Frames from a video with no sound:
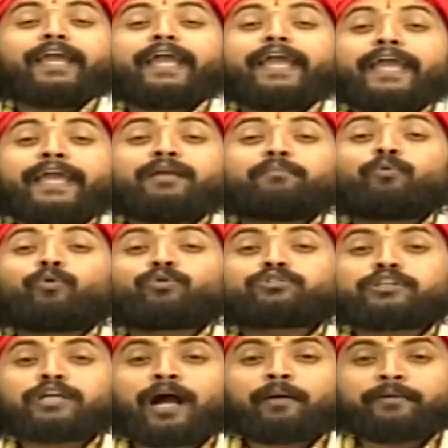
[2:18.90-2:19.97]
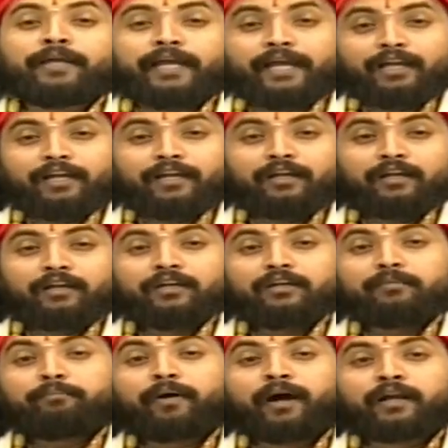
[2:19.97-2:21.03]
এই মূর্তি আমি
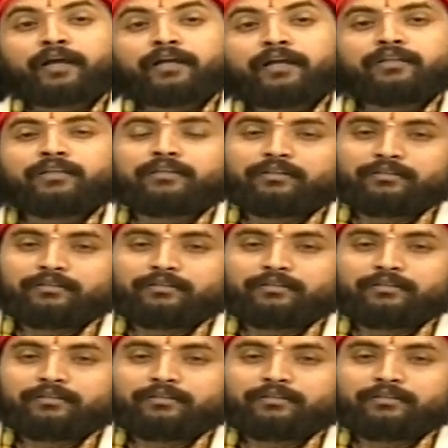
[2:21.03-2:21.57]
বানাইনি